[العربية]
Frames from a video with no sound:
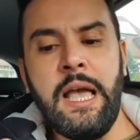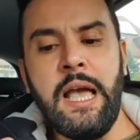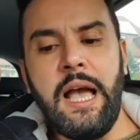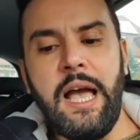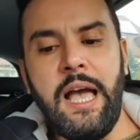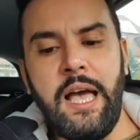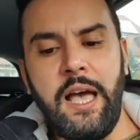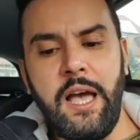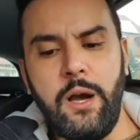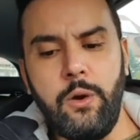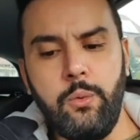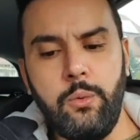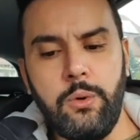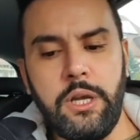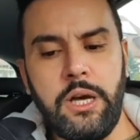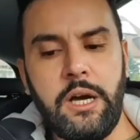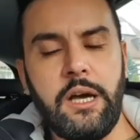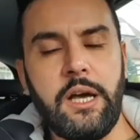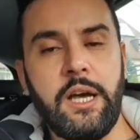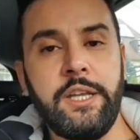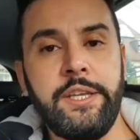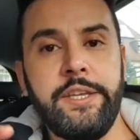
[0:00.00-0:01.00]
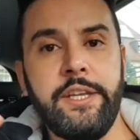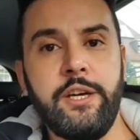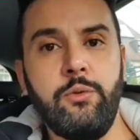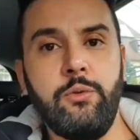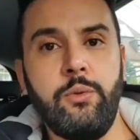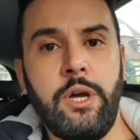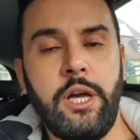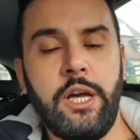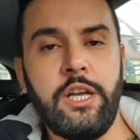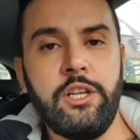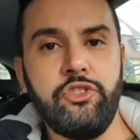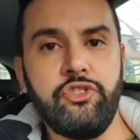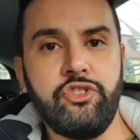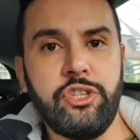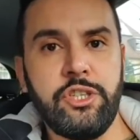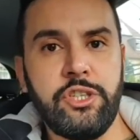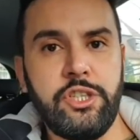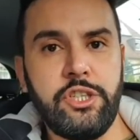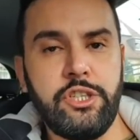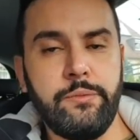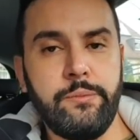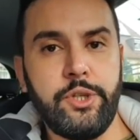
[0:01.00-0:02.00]
حول النوع
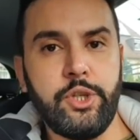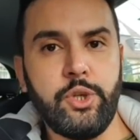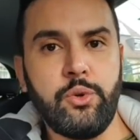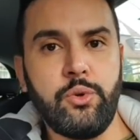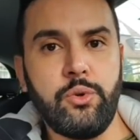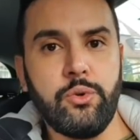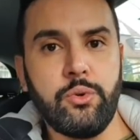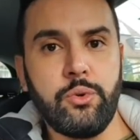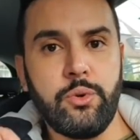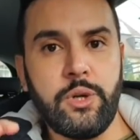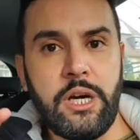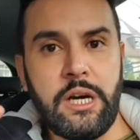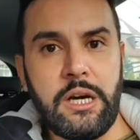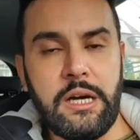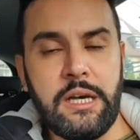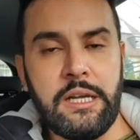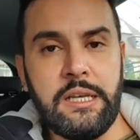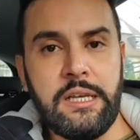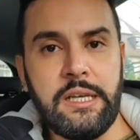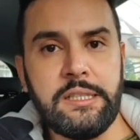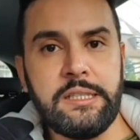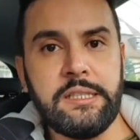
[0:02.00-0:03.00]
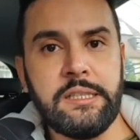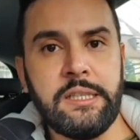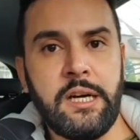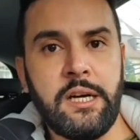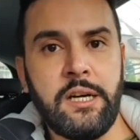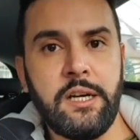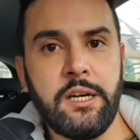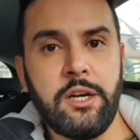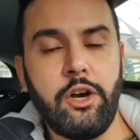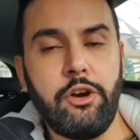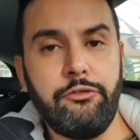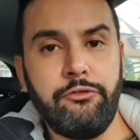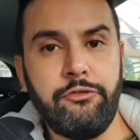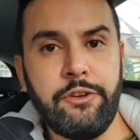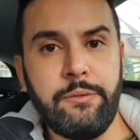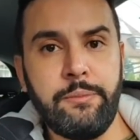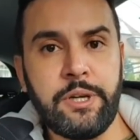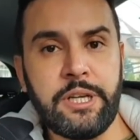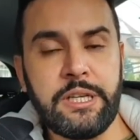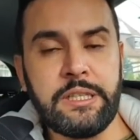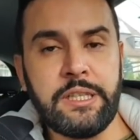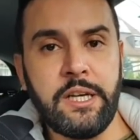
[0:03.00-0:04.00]
الجديد من كورونا الذي ظهر في
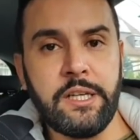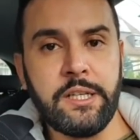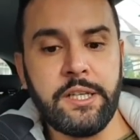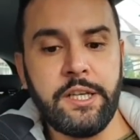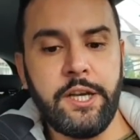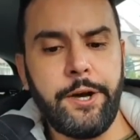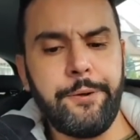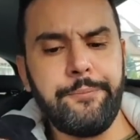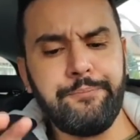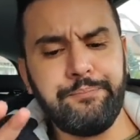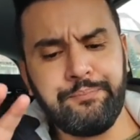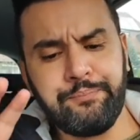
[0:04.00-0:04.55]
بريطانيا